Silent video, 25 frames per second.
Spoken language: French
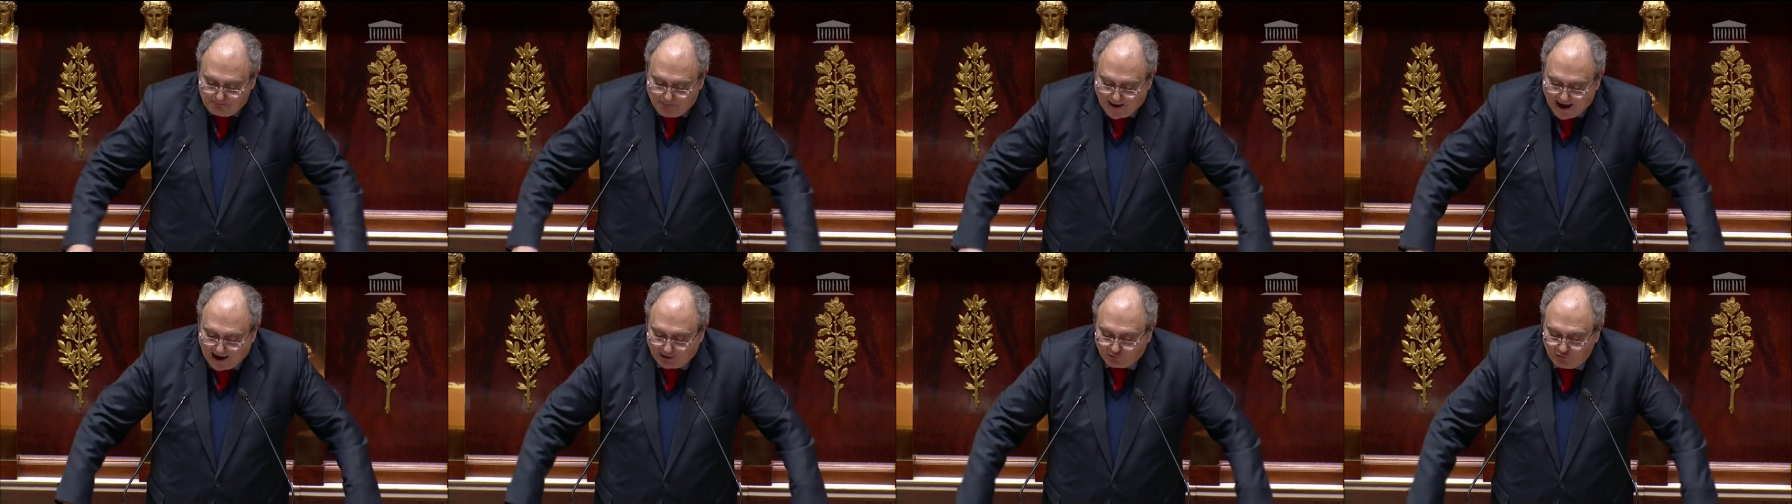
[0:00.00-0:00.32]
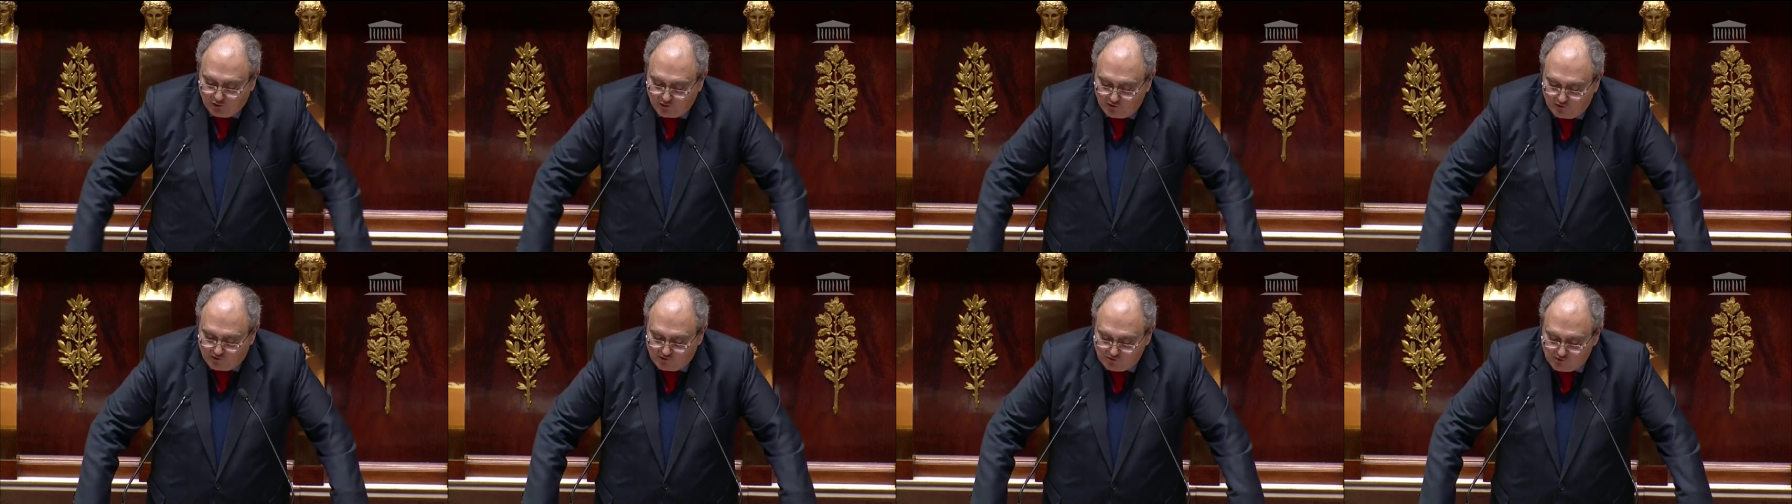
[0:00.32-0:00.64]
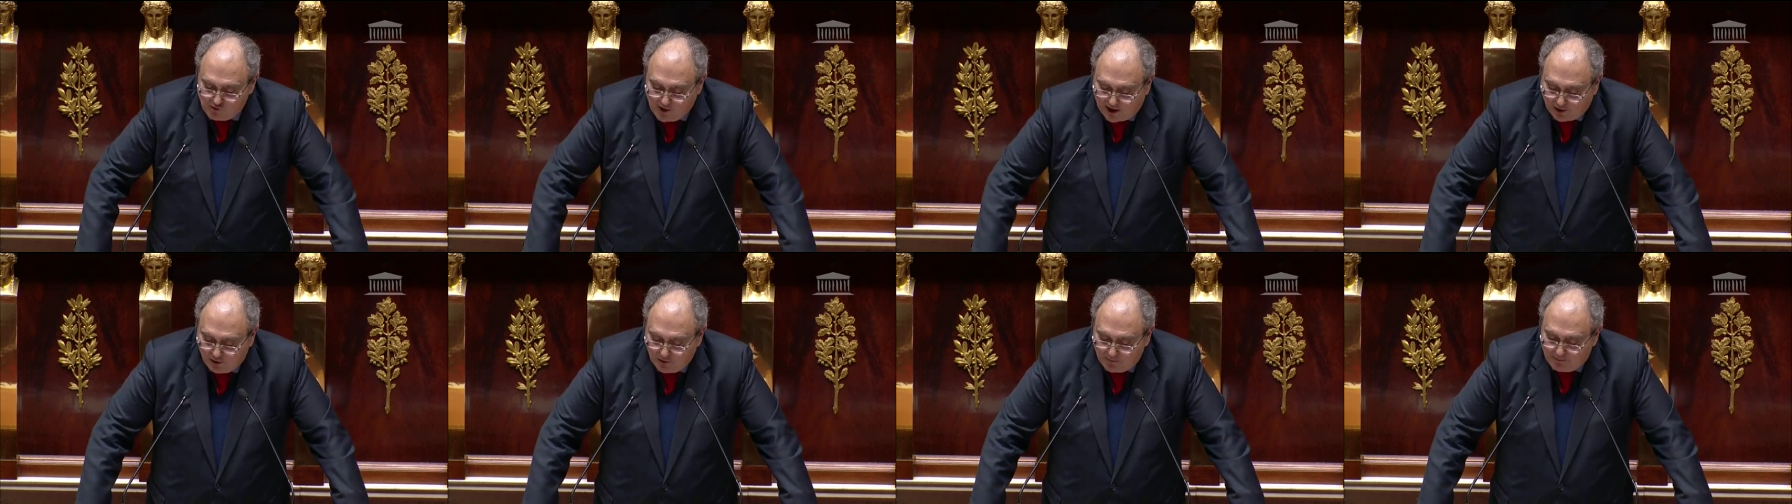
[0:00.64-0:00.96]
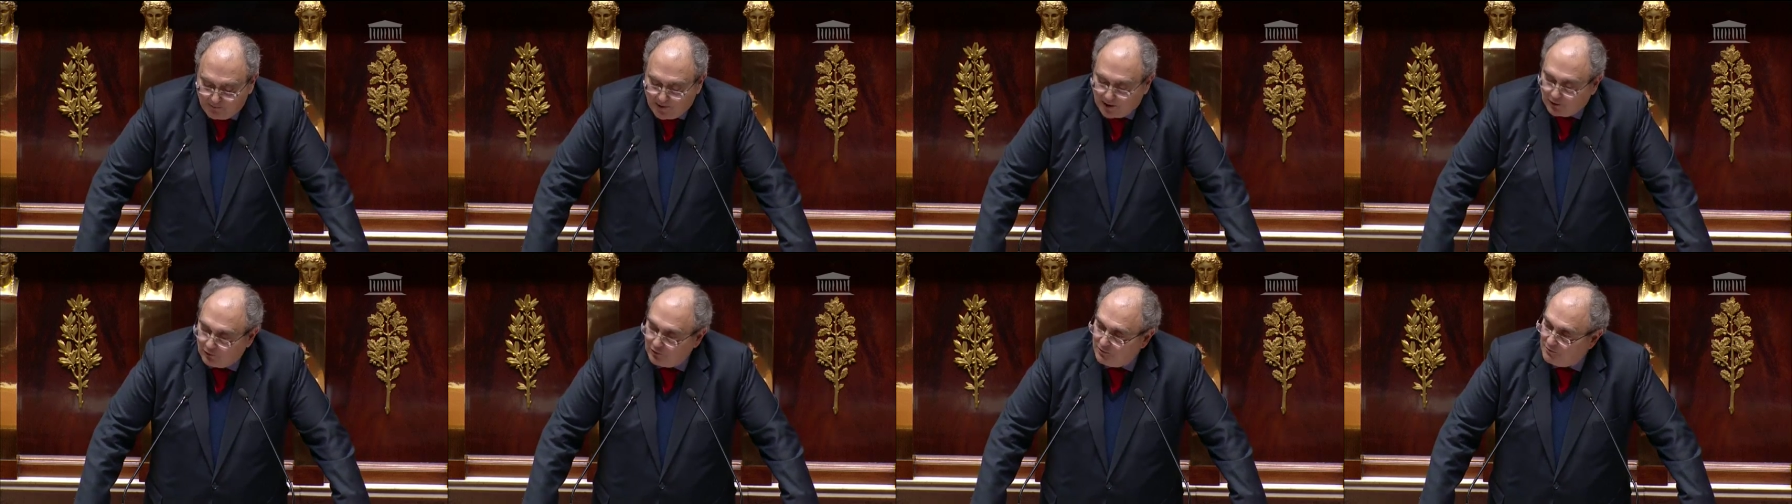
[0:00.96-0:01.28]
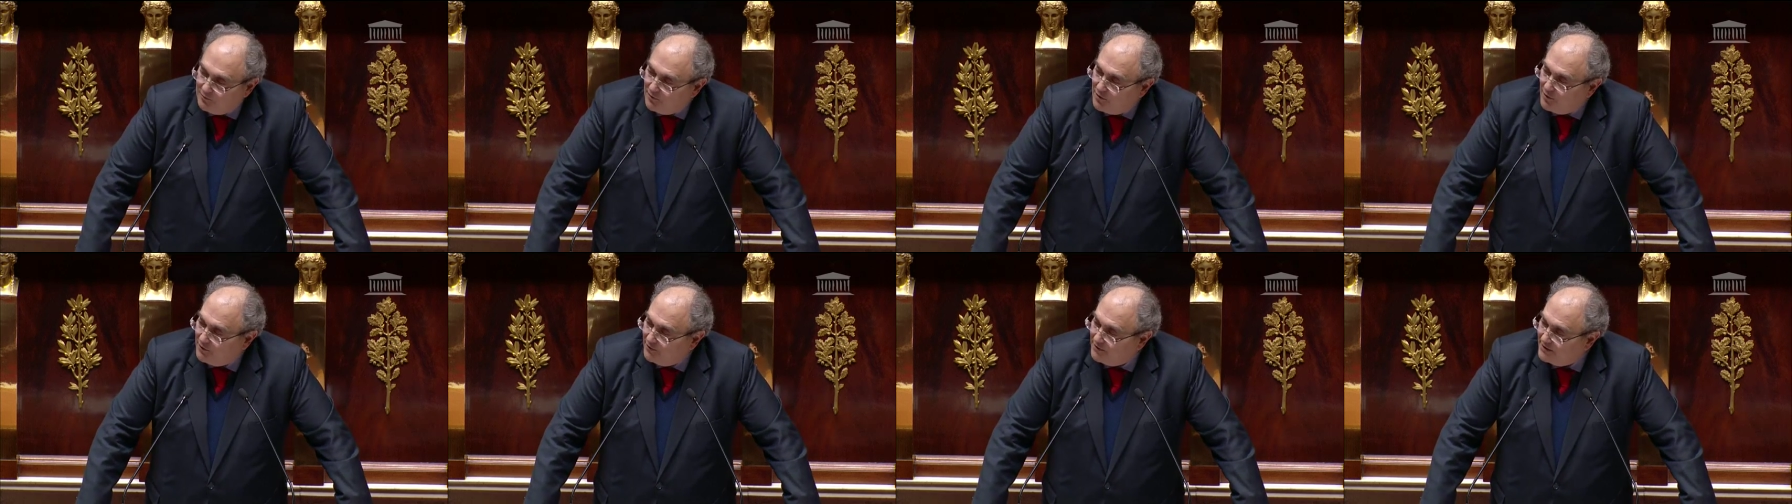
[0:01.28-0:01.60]
Par deux fois, le
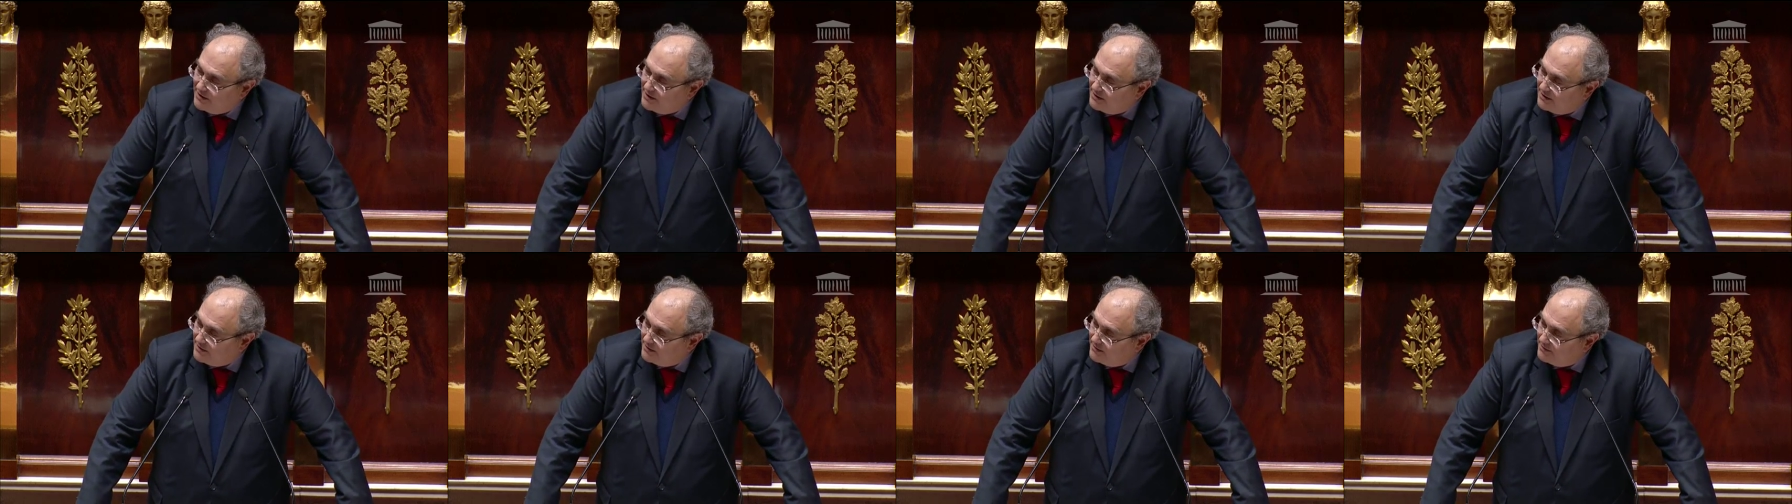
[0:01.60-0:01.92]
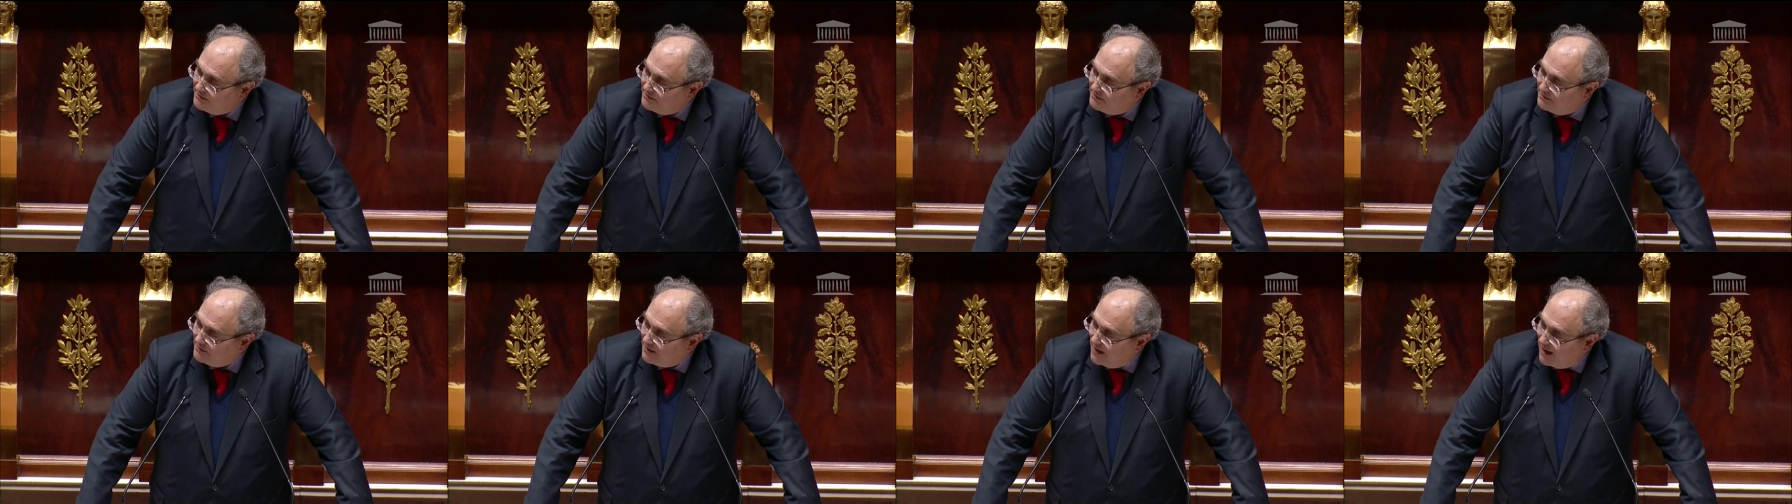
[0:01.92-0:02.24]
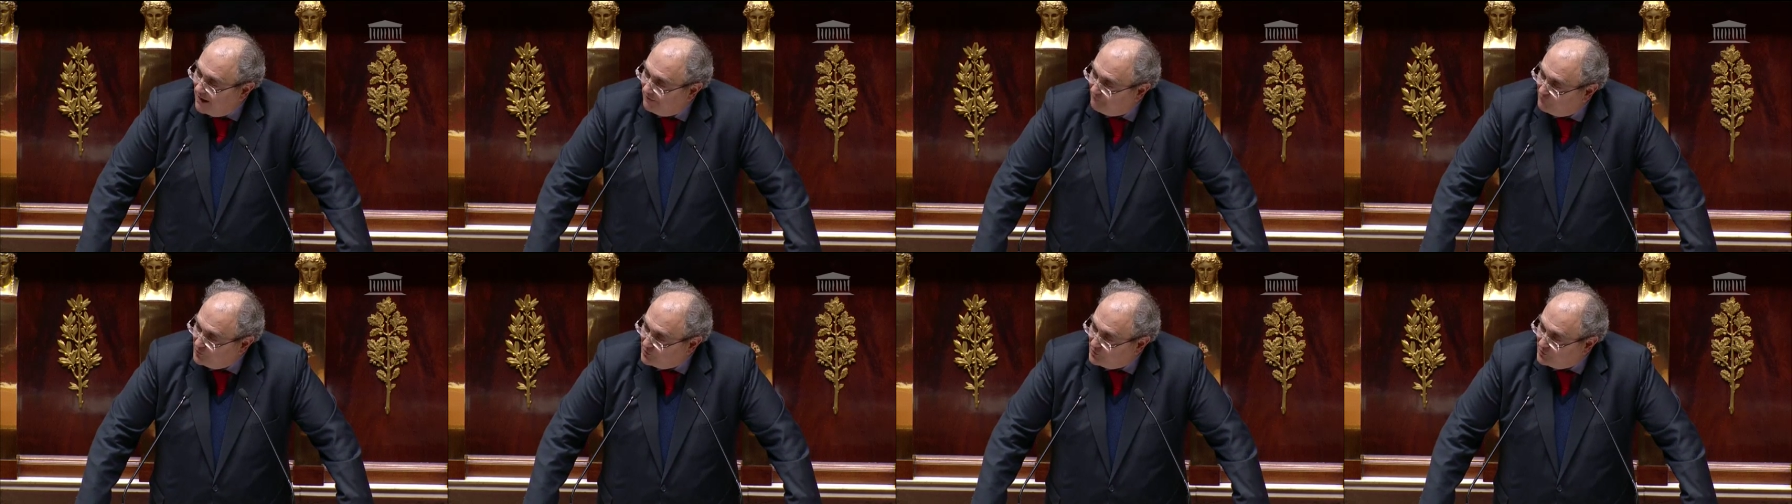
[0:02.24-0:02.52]
Parlement a